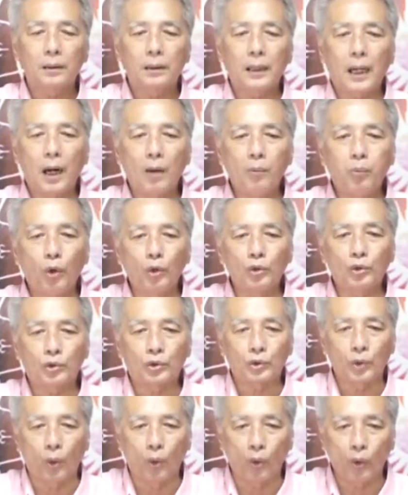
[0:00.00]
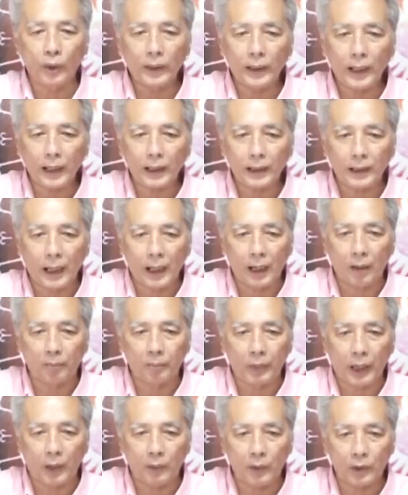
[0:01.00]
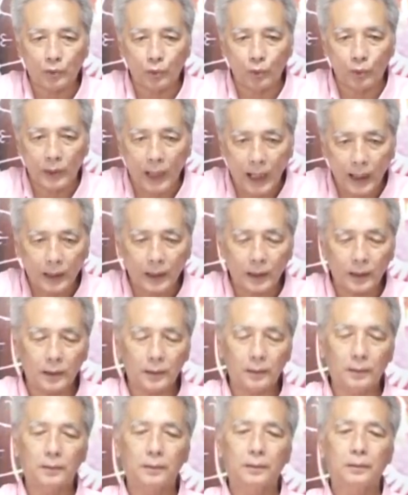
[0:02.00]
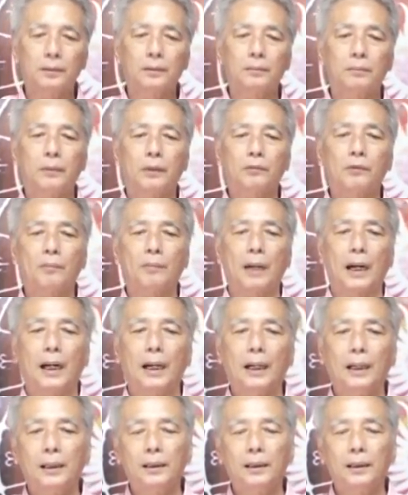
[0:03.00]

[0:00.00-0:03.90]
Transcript: ดาวพุธโสนนามแปลว่าสุนัขแปลว่าหมา